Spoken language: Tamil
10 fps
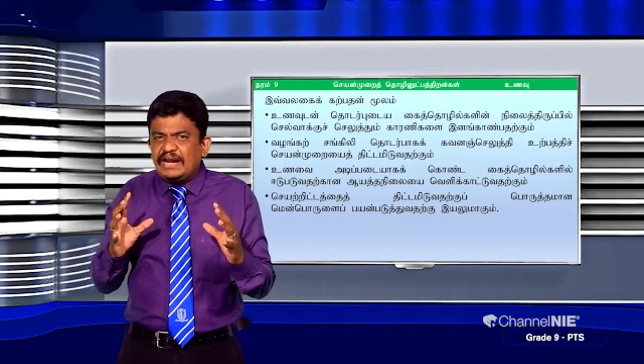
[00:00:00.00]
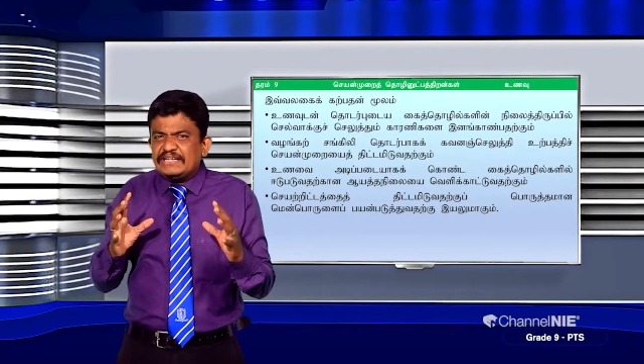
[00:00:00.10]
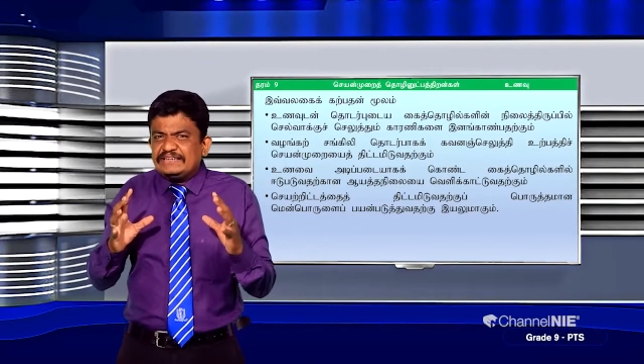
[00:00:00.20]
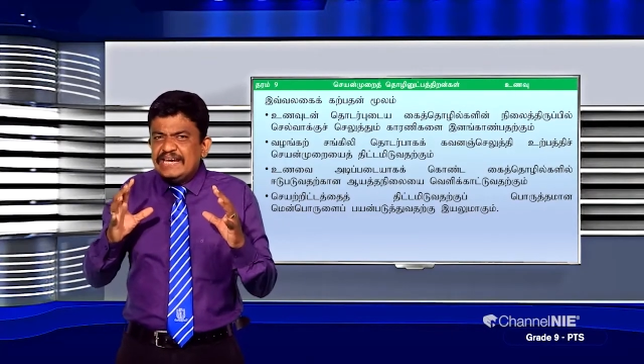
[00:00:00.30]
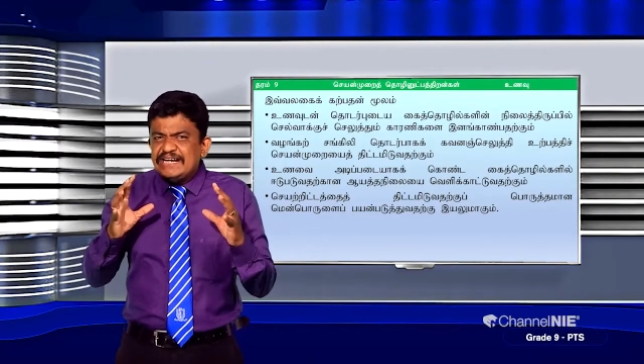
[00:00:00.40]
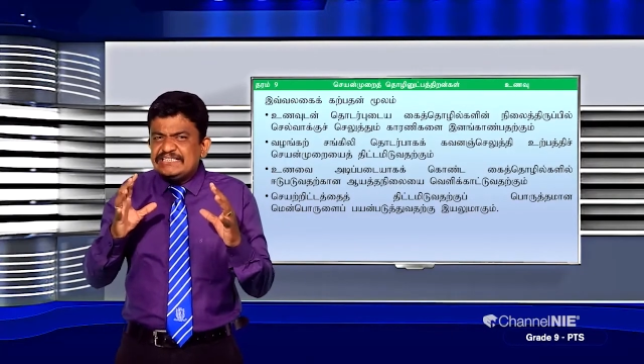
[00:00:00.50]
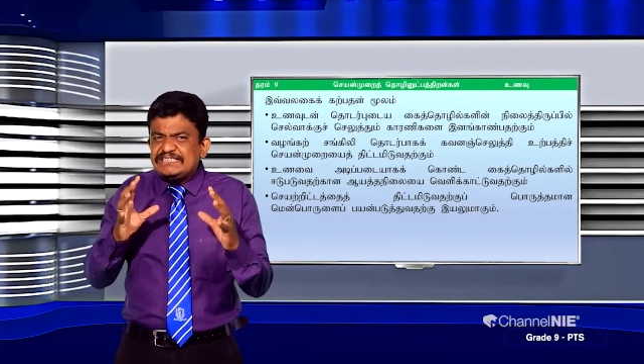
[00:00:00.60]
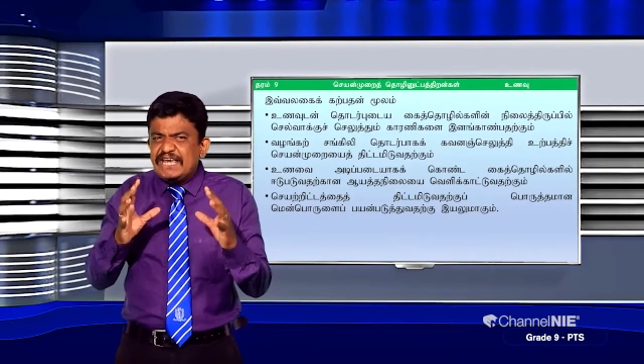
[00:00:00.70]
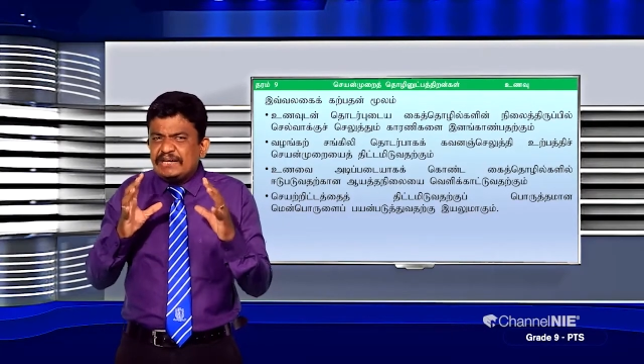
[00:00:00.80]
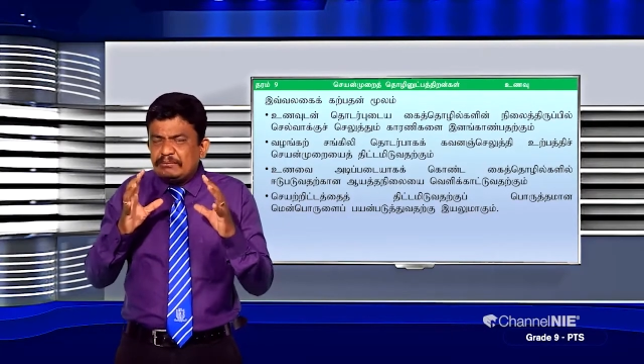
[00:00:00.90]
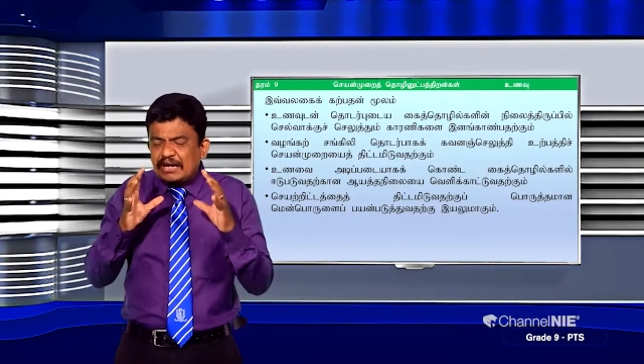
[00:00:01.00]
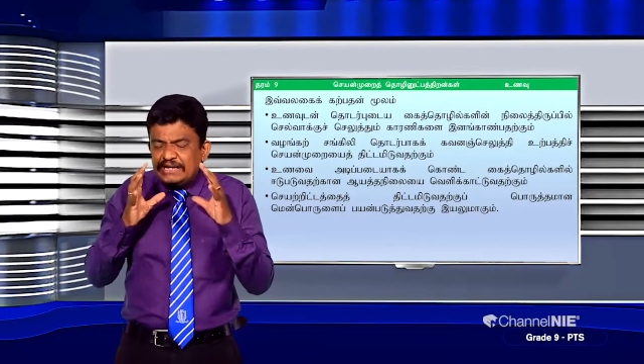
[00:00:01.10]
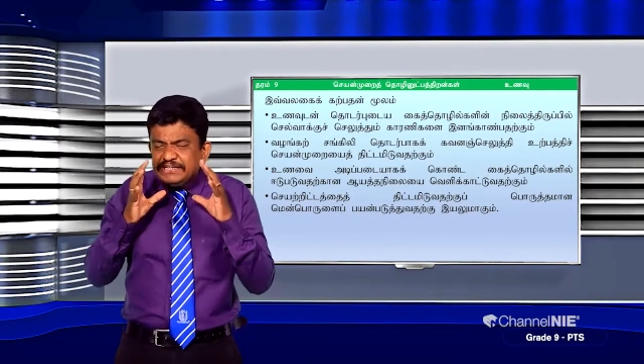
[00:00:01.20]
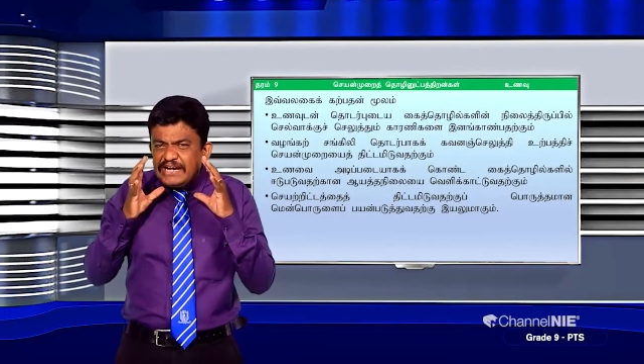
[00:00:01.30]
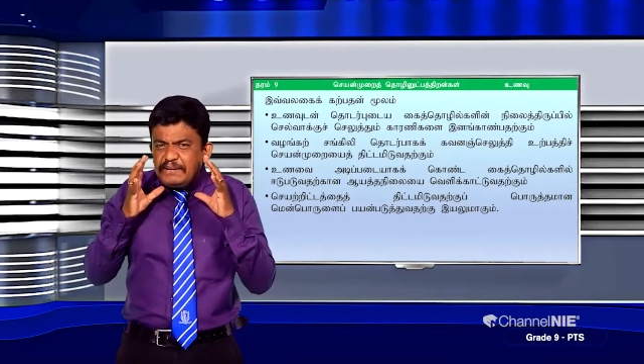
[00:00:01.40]
என்ன தேர்ச்சிய
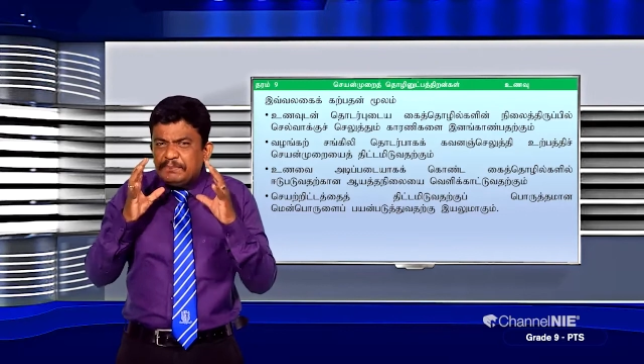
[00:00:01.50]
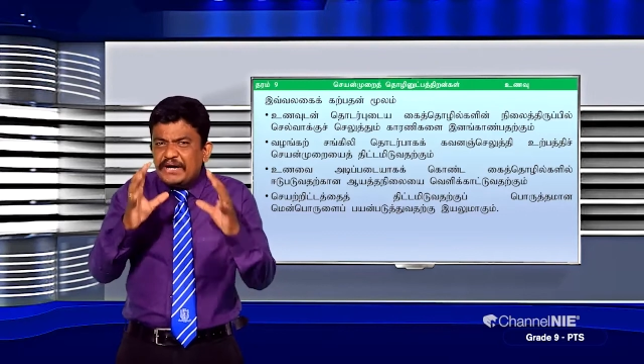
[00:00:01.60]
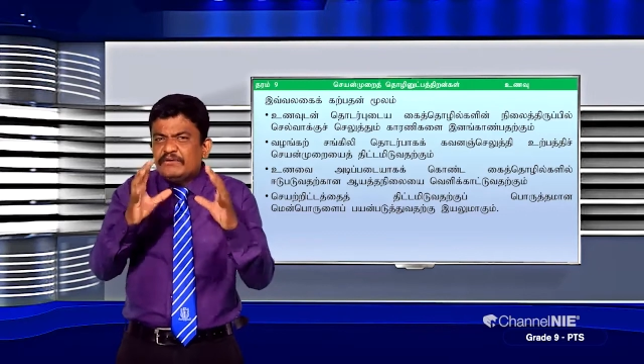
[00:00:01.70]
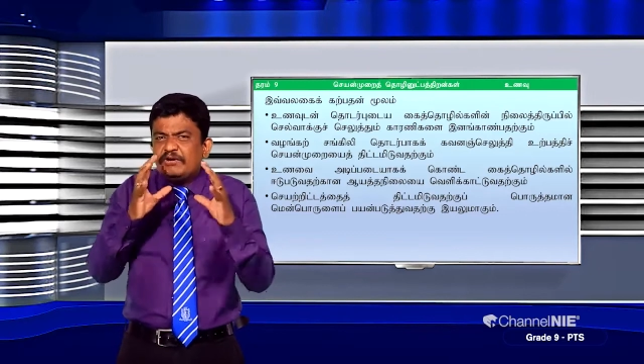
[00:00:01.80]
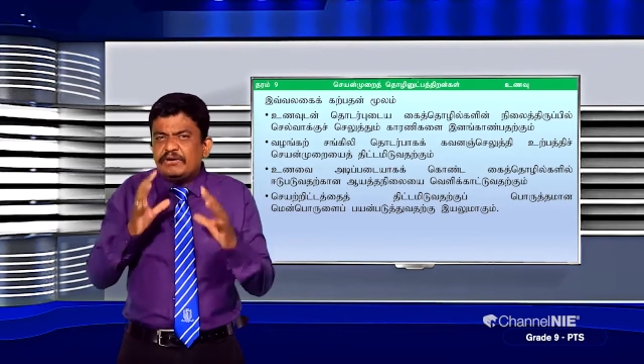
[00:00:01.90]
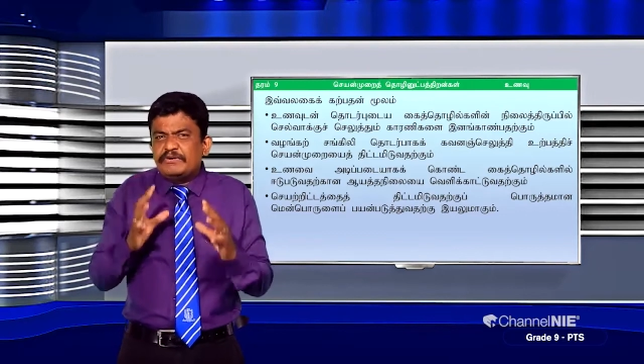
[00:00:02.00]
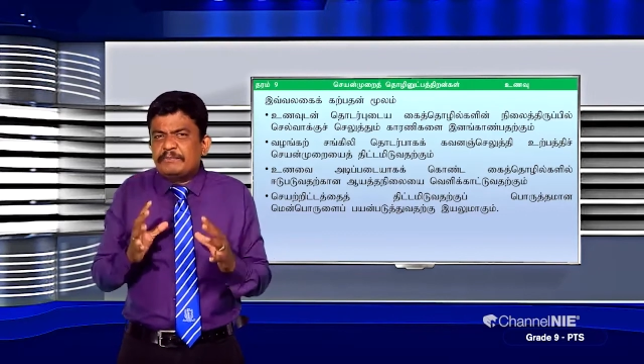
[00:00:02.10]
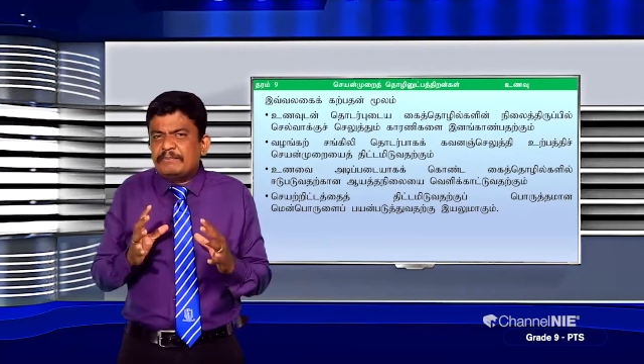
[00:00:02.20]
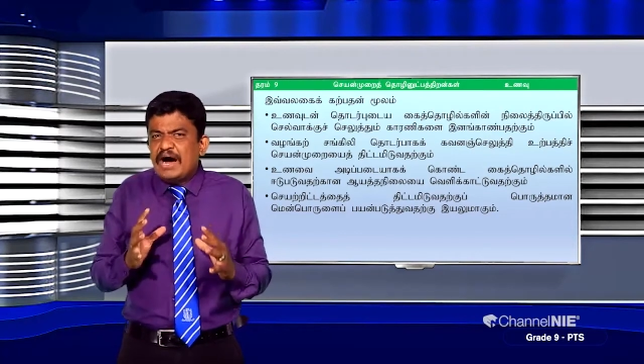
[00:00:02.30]
கற்றல் பேருடைய ஒரு